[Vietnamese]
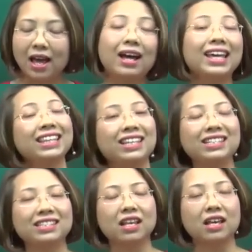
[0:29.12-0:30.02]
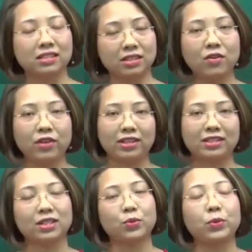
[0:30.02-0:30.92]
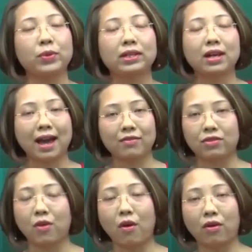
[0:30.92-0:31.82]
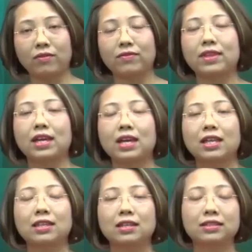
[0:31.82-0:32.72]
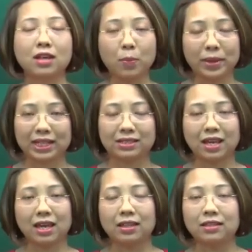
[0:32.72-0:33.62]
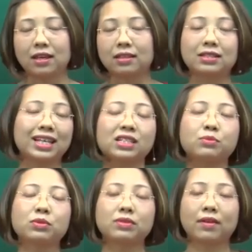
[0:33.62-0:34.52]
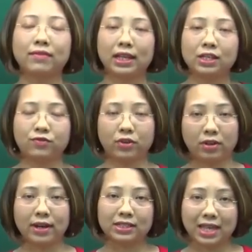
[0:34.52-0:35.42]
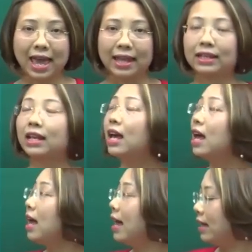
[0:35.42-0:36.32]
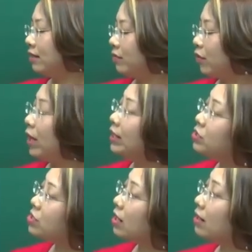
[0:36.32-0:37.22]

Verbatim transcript: À, in this uh, series, we will cover all the topics in the textbooks of English for Grade 10, and for each